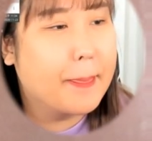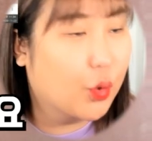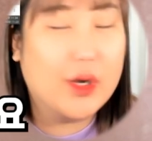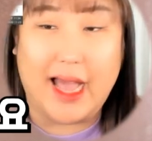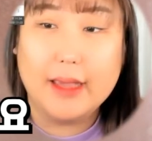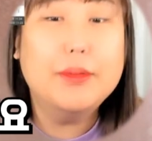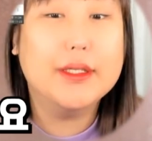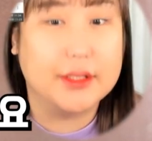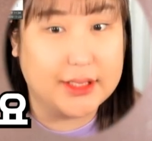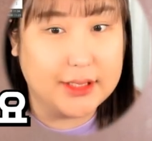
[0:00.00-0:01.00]
요걸
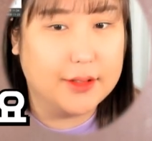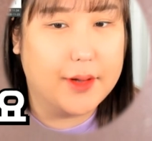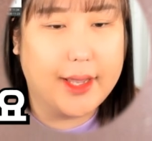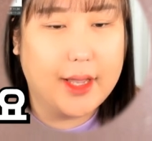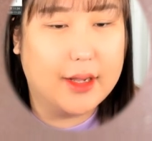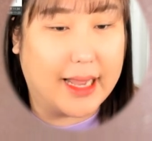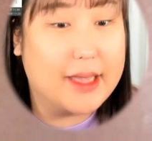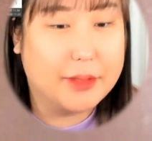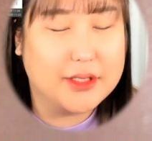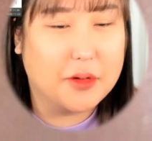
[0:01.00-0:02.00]
라이브에서 찍은 거예요.
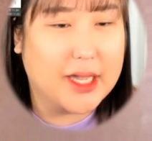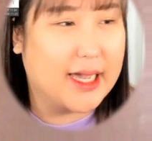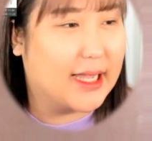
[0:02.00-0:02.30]
라이브에서 확인